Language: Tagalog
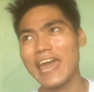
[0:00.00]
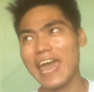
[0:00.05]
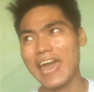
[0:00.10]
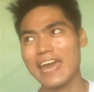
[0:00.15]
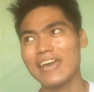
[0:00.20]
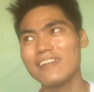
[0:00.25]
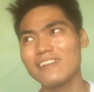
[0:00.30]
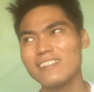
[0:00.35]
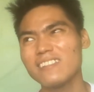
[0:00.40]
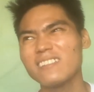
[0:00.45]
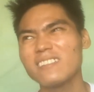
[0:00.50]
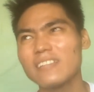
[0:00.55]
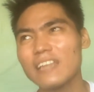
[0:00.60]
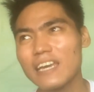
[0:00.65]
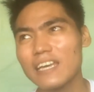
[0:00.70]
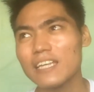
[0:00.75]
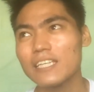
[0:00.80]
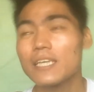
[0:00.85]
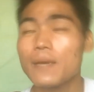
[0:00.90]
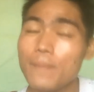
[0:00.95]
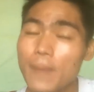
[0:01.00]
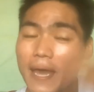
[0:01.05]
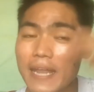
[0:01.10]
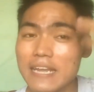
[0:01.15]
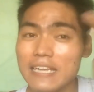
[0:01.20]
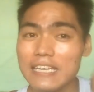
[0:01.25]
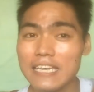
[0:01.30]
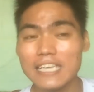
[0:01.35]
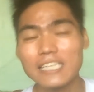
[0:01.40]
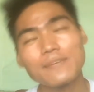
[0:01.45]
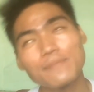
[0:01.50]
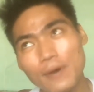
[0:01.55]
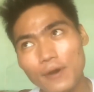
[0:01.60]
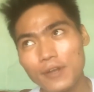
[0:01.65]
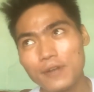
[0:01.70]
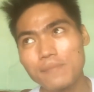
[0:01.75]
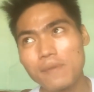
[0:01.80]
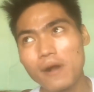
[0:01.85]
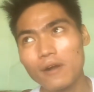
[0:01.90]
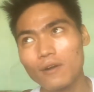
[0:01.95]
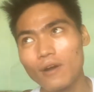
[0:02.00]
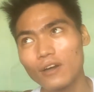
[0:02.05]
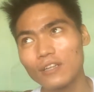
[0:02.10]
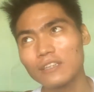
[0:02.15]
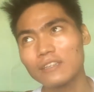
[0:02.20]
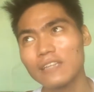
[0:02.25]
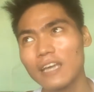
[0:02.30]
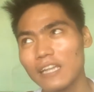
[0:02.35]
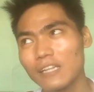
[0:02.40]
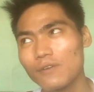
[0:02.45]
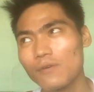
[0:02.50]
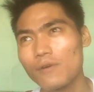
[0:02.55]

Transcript: And, isa pa, nag-iisip ako ng mga content